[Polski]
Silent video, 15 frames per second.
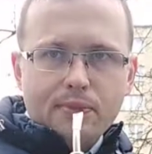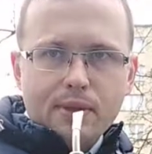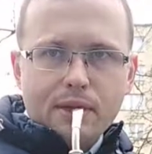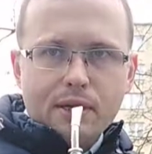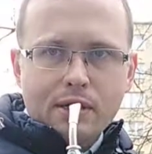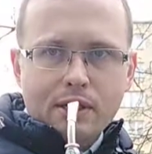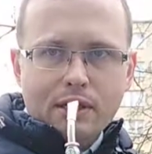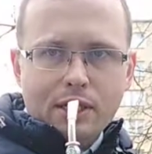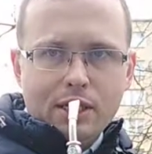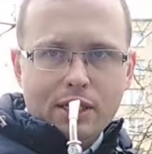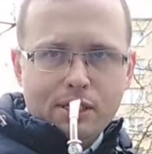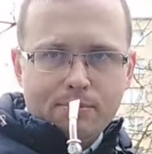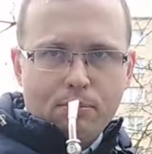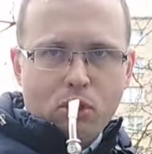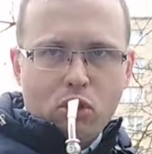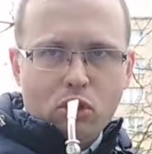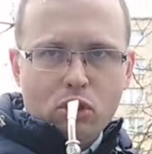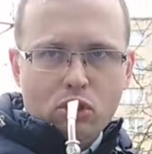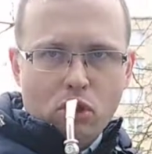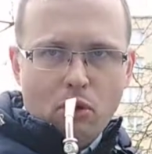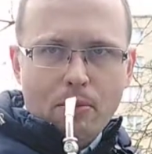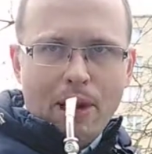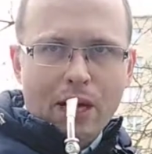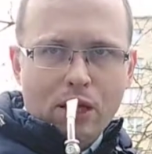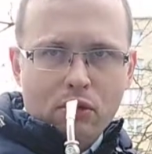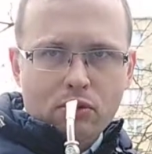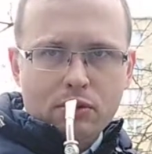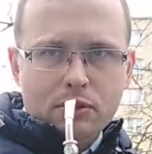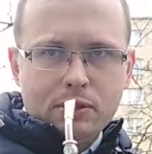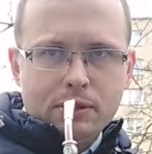E, bo ją mają.
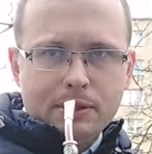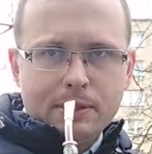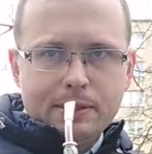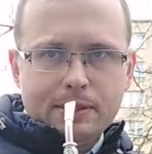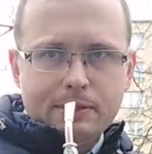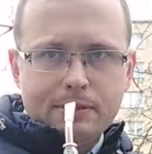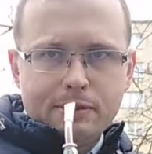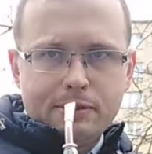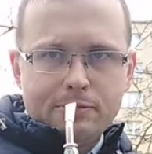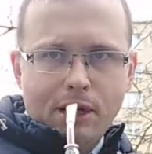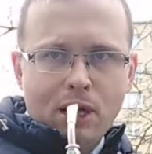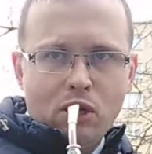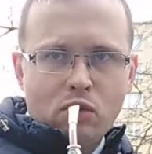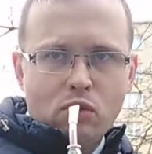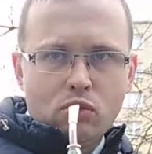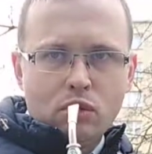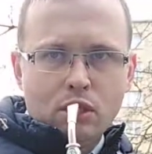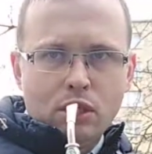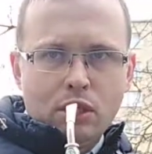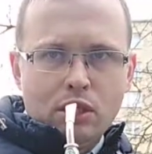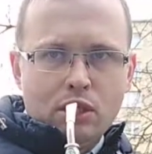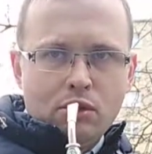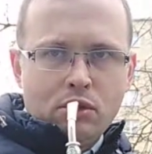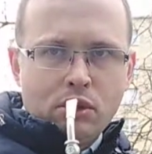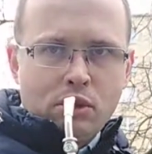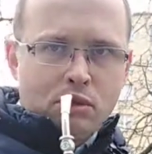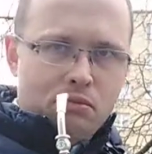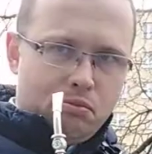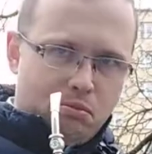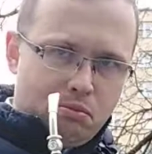E, mają
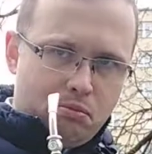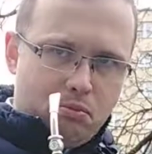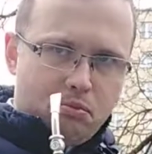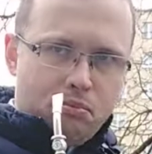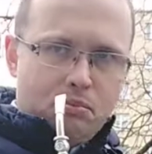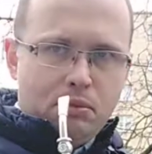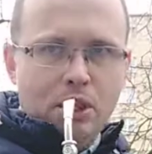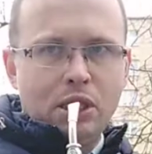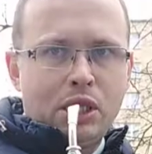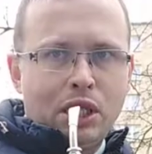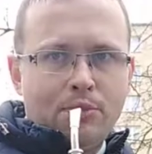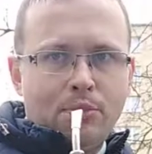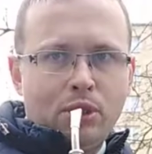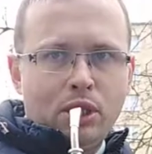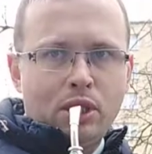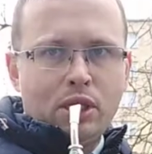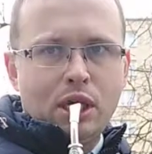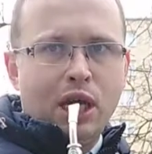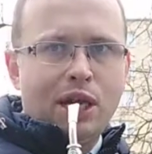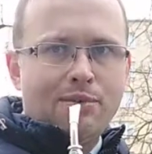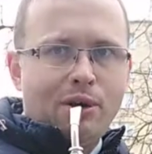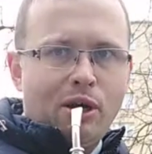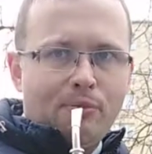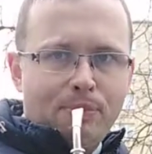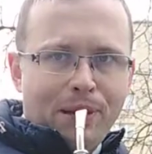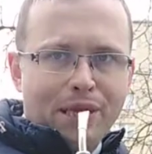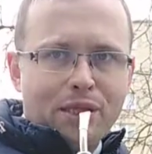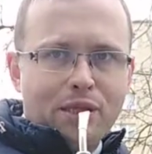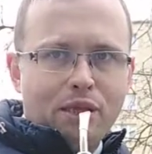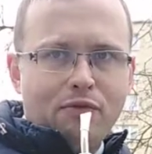niskie, bo niskie, ale mają
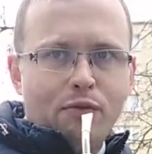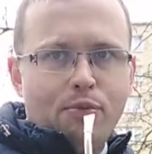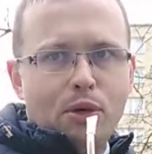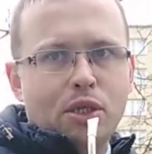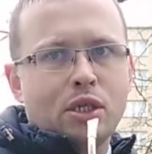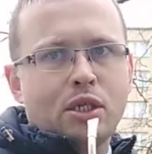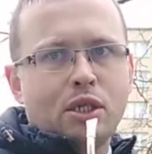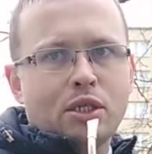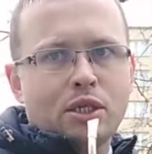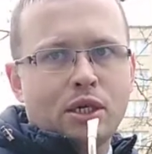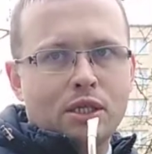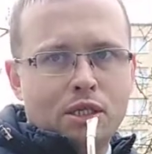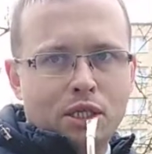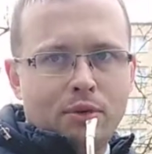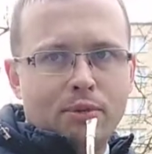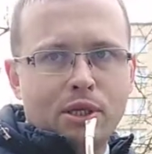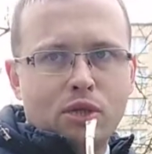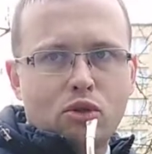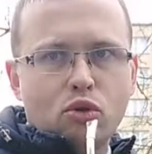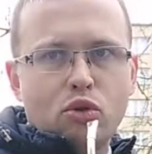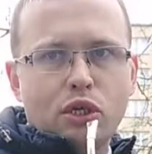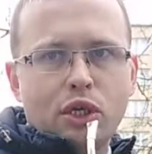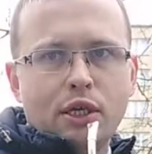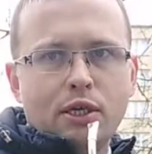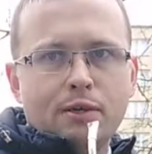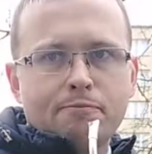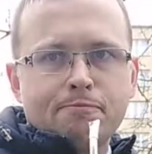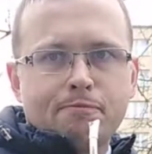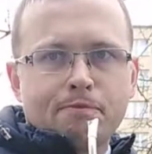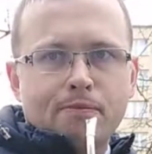pensje wypłacane na czas, czy emerytury,
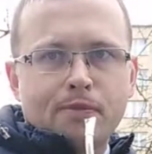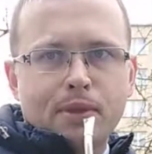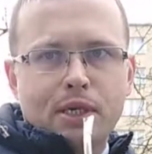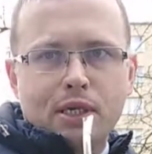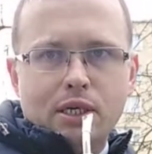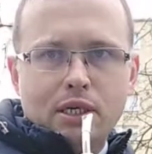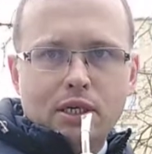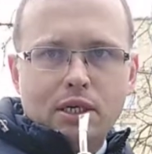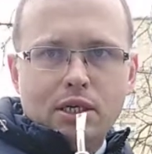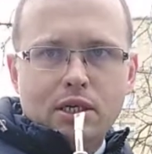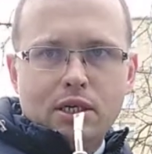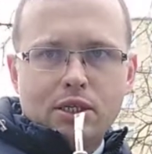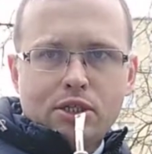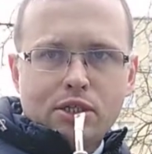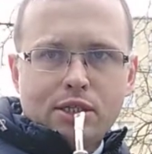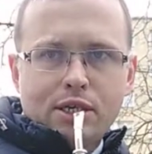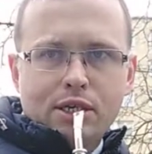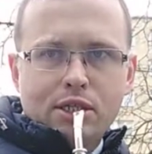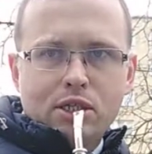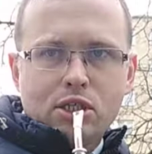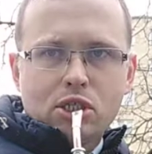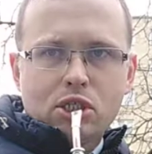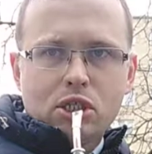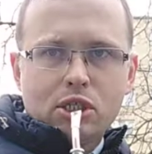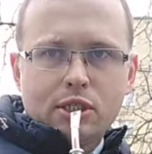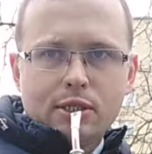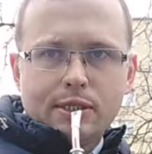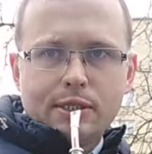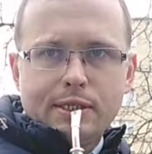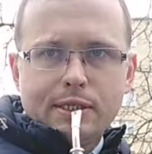e, czy też
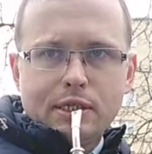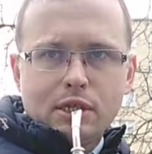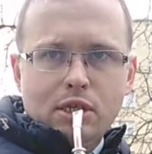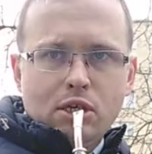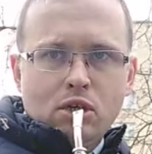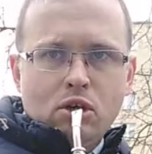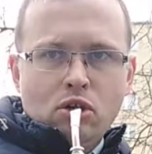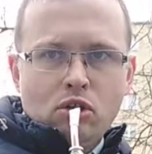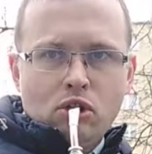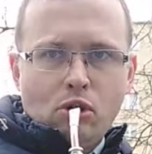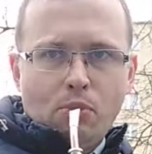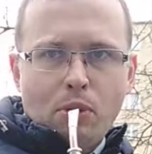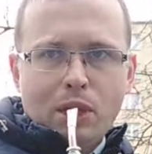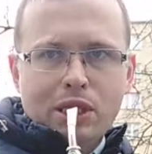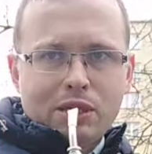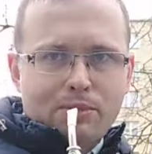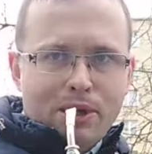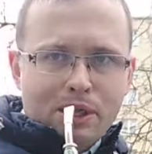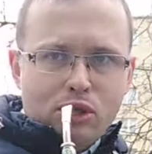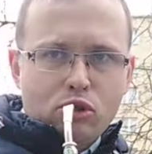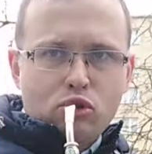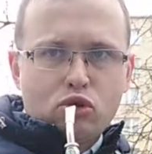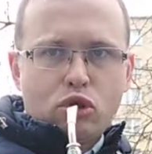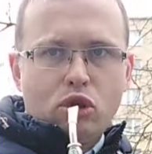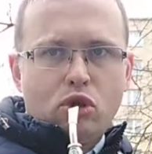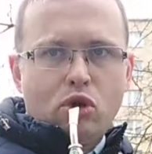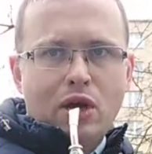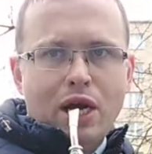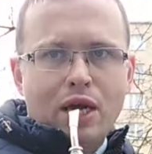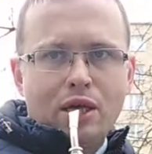dopłaty bardzo duże do
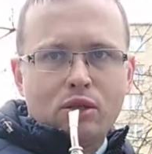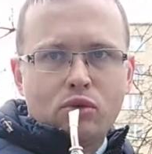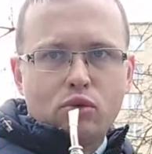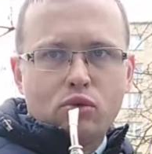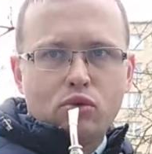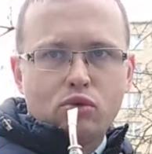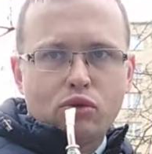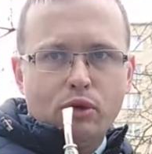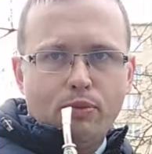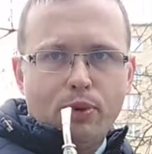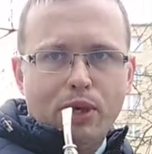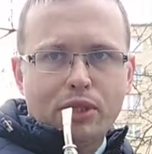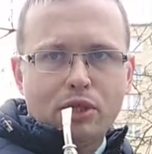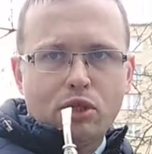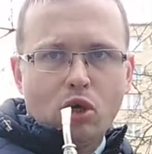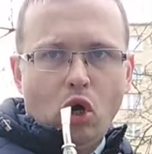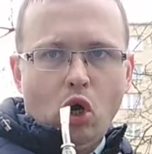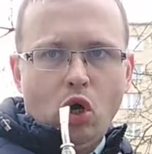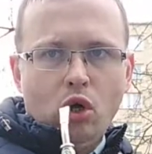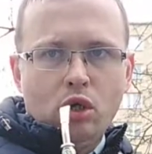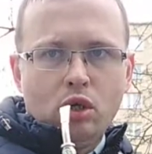gazu, dopłaty do